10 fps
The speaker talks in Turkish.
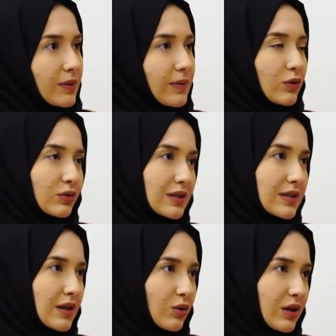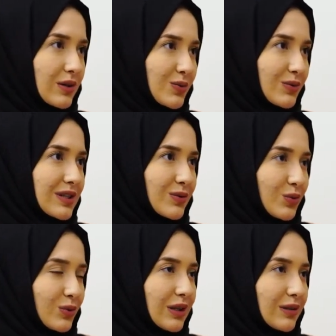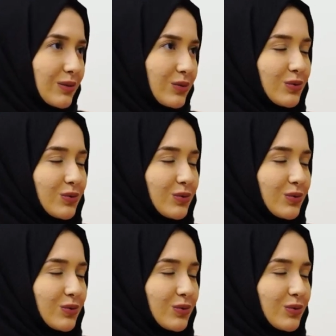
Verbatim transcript: bebek odası dekorasyonu için kullanılan hmm.